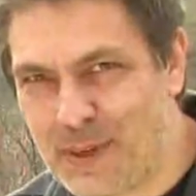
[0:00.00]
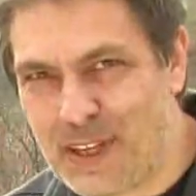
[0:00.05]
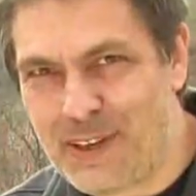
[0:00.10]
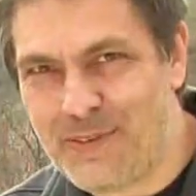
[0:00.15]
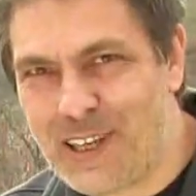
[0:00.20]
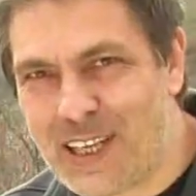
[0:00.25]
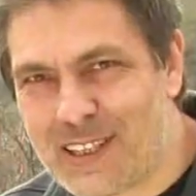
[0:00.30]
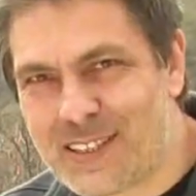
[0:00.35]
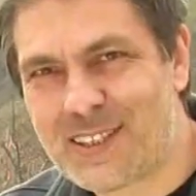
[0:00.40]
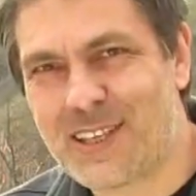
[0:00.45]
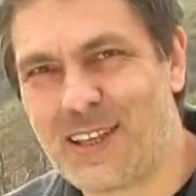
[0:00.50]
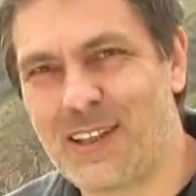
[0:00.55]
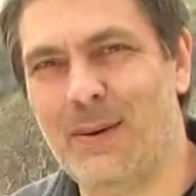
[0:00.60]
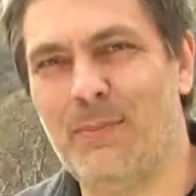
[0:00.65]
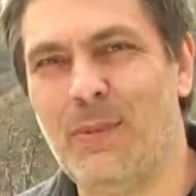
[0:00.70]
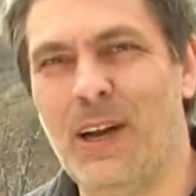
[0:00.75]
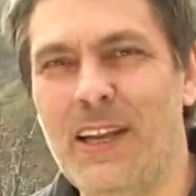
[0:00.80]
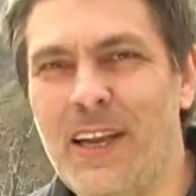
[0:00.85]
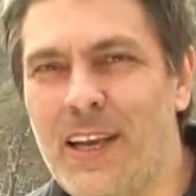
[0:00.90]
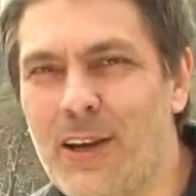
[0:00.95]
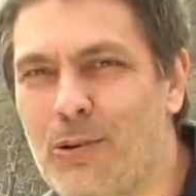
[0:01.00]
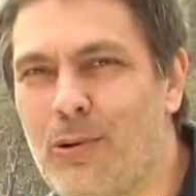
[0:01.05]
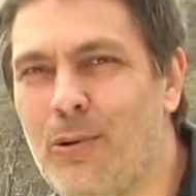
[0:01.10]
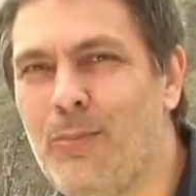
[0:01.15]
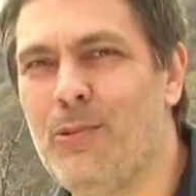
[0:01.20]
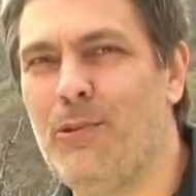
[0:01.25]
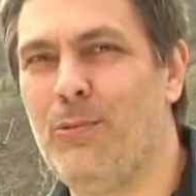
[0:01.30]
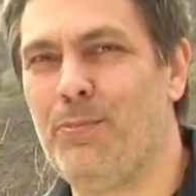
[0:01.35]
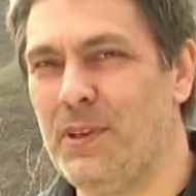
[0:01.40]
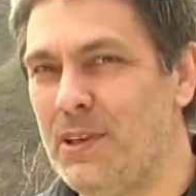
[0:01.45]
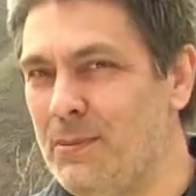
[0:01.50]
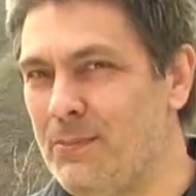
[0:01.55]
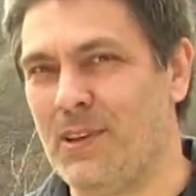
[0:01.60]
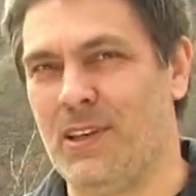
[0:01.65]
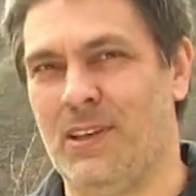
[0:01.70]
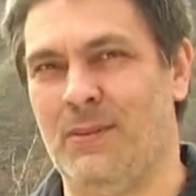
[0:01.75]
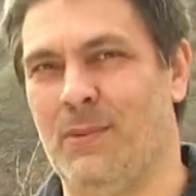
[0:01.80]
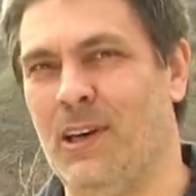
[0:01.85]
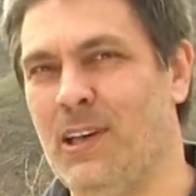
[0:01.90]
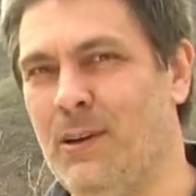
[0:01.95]
привет, салам алейкум,
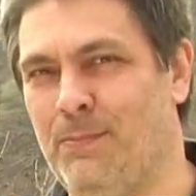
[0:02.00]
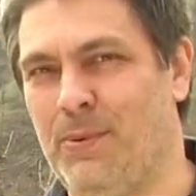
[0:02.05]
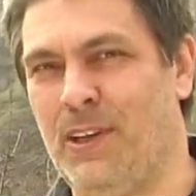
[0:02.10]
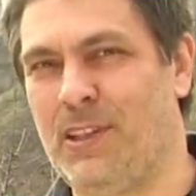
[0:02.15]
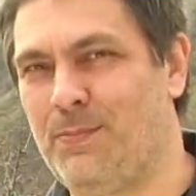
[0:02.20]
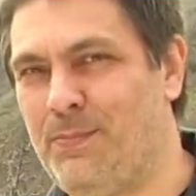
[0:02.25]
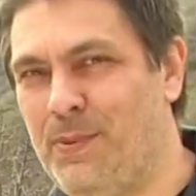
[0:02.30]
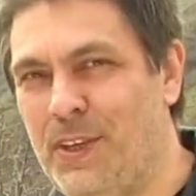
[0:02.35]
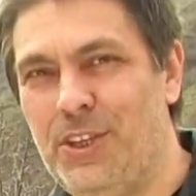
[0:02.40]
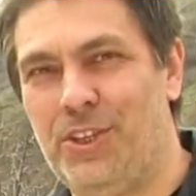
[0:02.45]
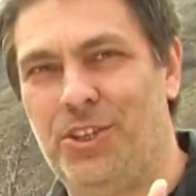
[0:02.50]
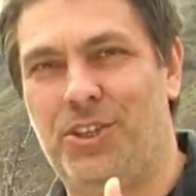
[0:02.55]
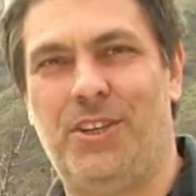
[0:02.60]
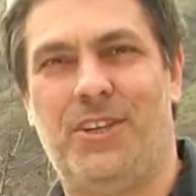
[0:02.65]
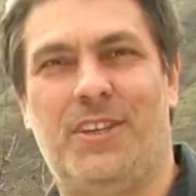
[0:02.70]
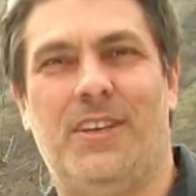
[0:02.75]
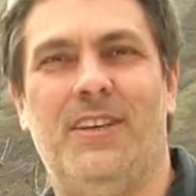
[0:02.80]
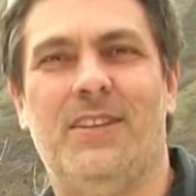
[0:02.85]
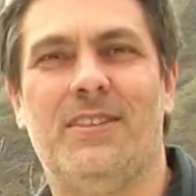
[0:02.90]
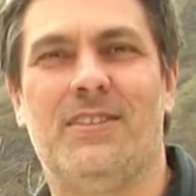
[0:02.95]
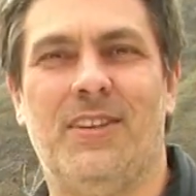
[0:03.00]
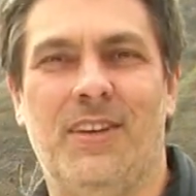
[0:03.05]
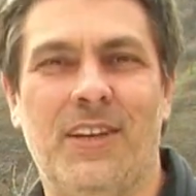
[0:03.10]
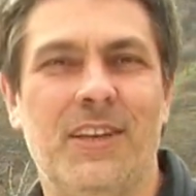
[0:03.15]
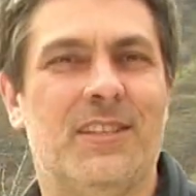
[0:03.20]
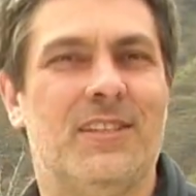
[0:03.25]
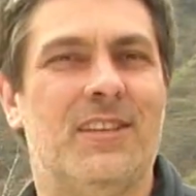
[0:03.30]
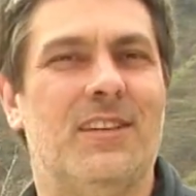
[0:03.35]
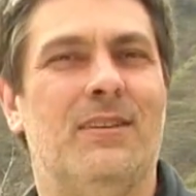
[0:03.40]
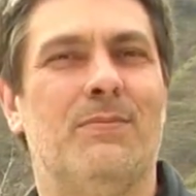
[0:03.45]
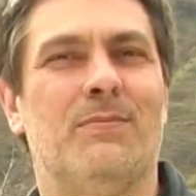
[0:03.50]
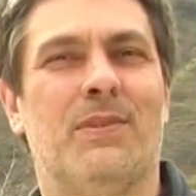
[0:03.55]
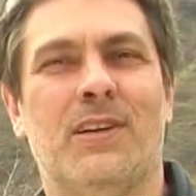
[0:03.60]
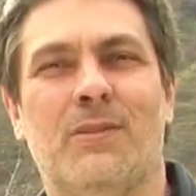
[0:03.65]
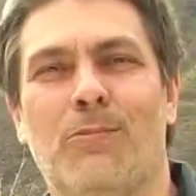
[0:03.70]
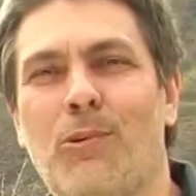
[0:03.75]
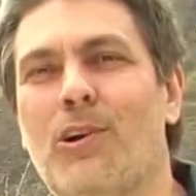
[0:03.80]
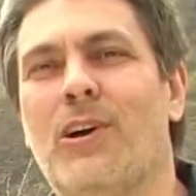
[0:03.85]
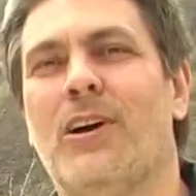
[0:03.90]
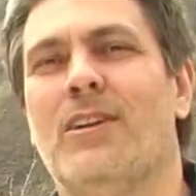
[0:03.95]
любимые мои подписчики и зрители
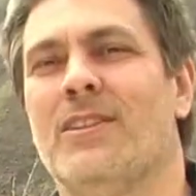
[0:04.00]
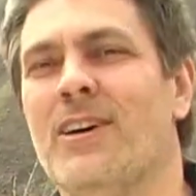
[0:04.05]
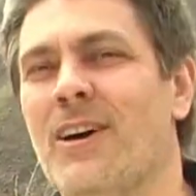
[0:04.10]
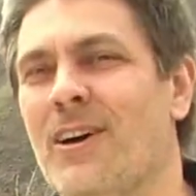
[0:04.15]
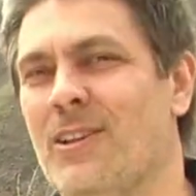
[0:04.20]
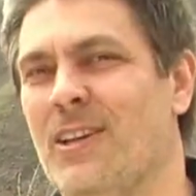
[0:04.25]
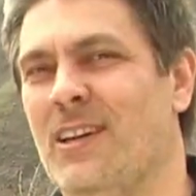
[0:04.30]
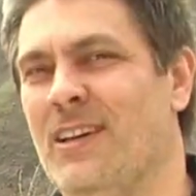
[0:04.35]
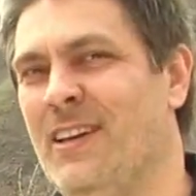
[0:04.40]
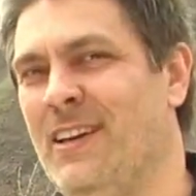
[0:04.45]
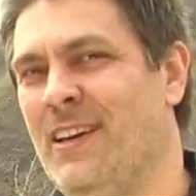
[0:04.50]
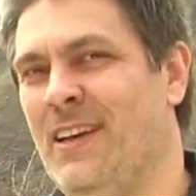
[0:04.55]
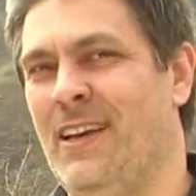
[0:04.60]
моего канала.